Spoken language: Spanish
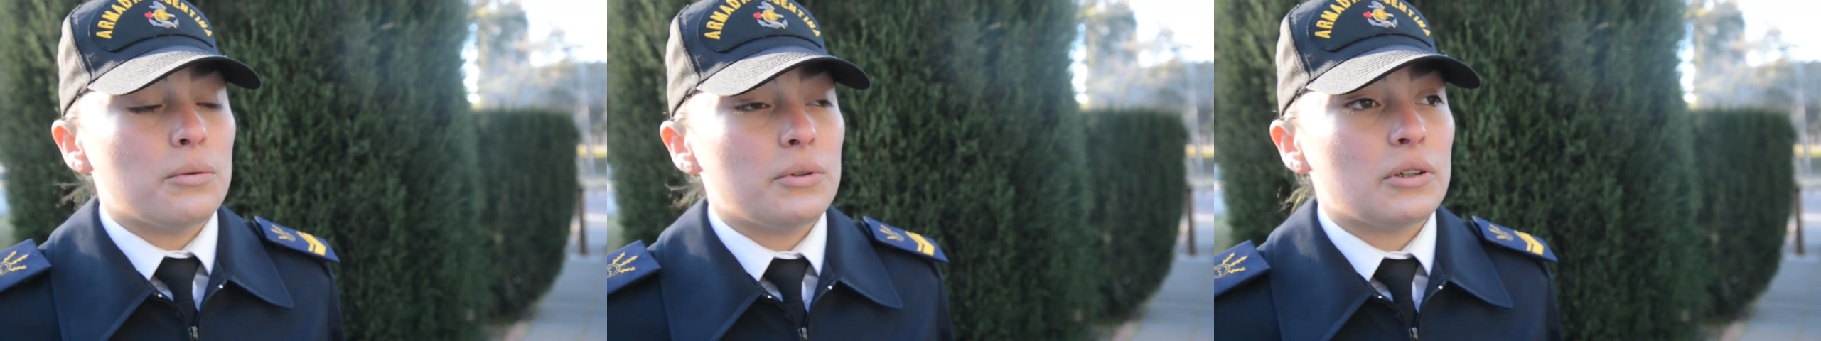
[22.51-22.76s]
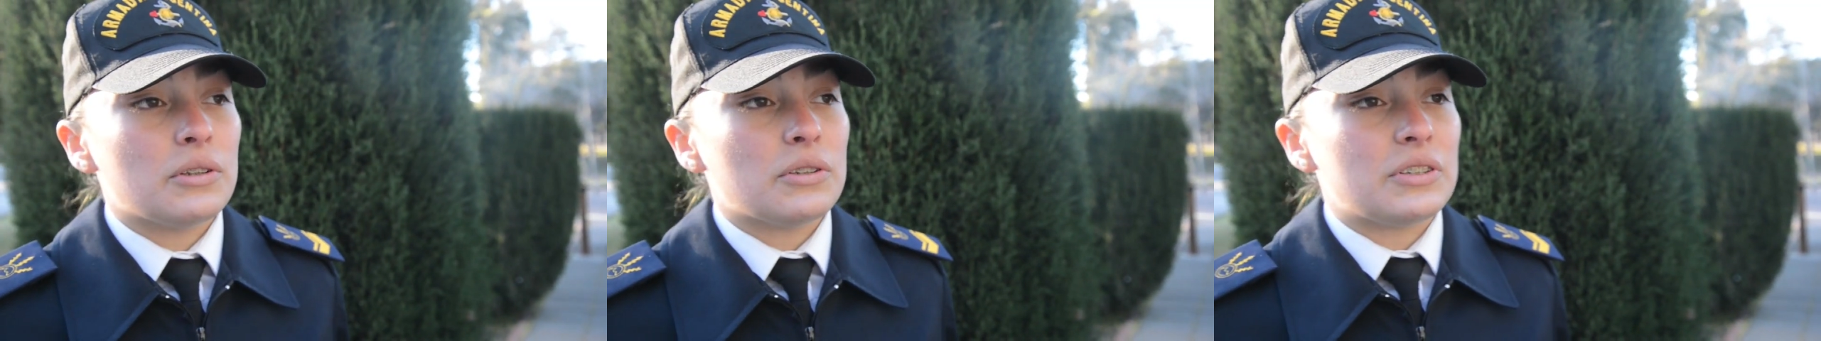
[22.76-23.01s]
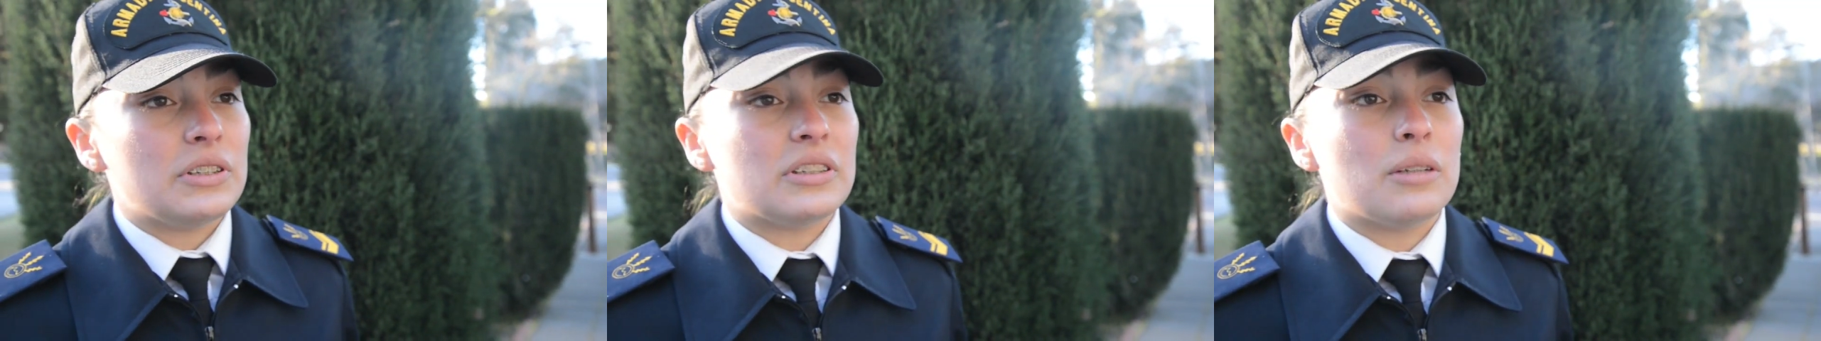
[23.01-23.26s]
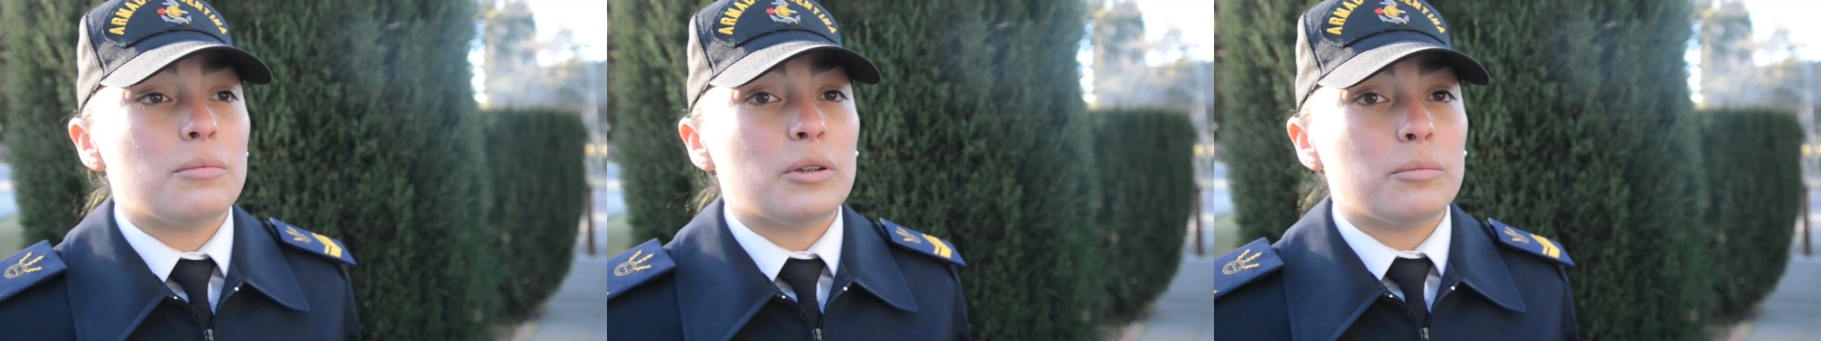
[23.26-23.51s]
uno si
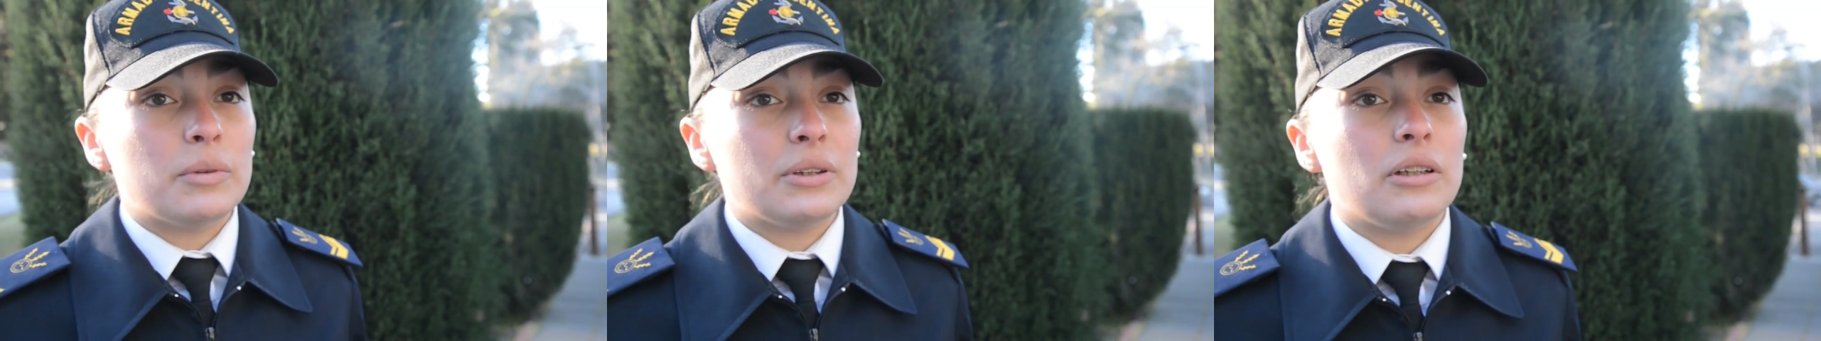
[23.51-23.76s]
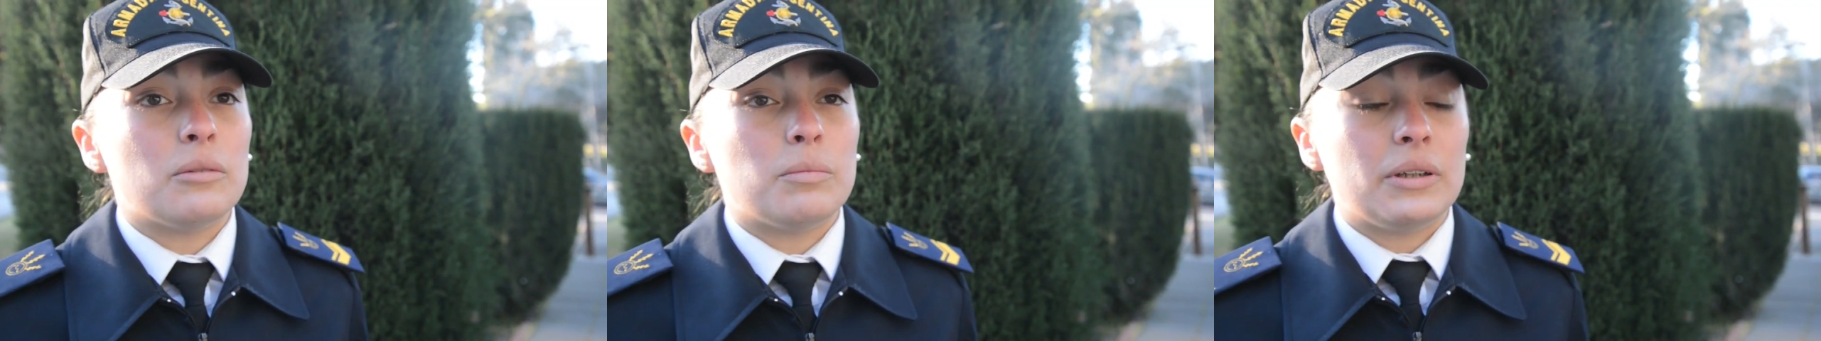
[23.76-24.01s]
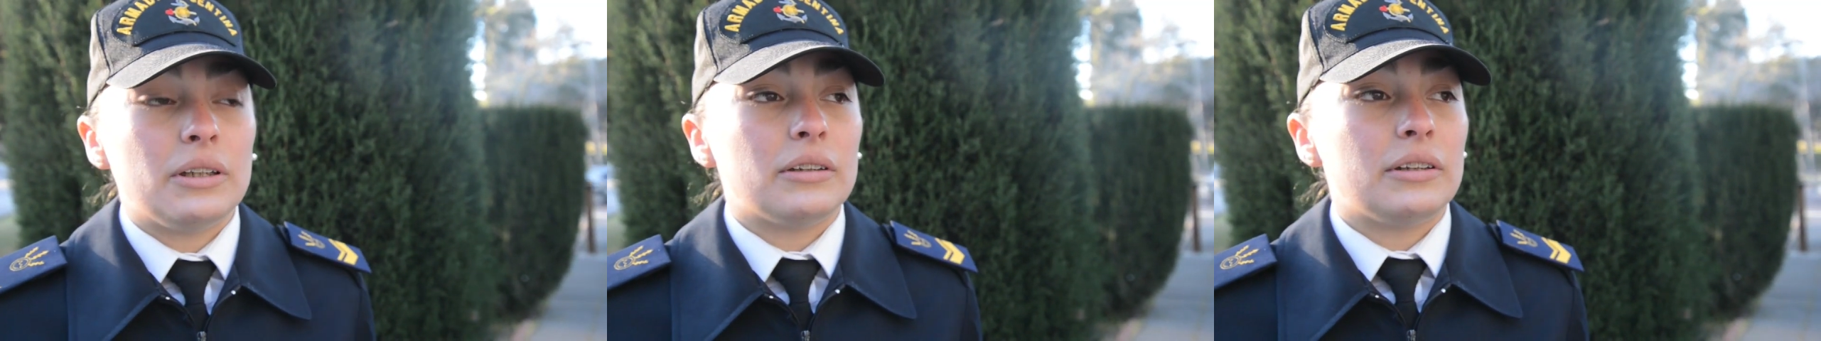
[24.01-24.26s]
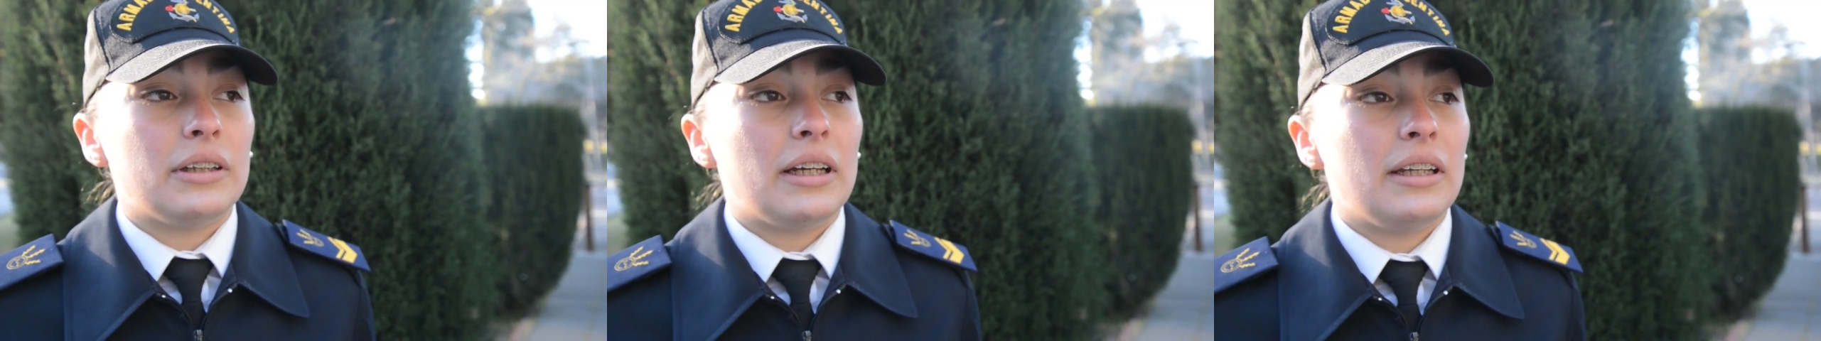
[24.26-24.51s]
se propone lo puede
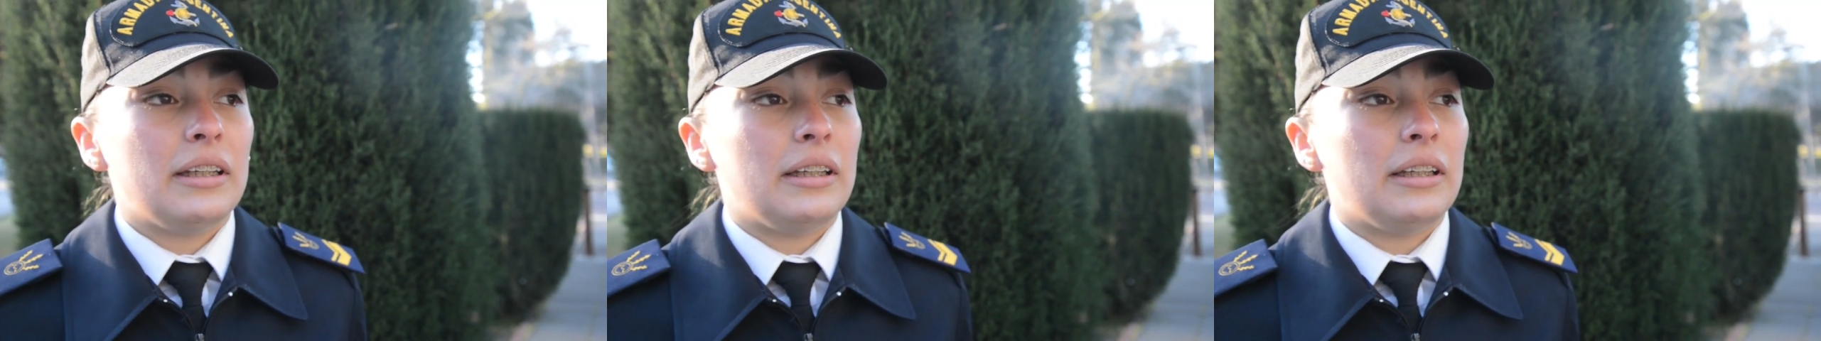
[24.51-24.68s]
lograr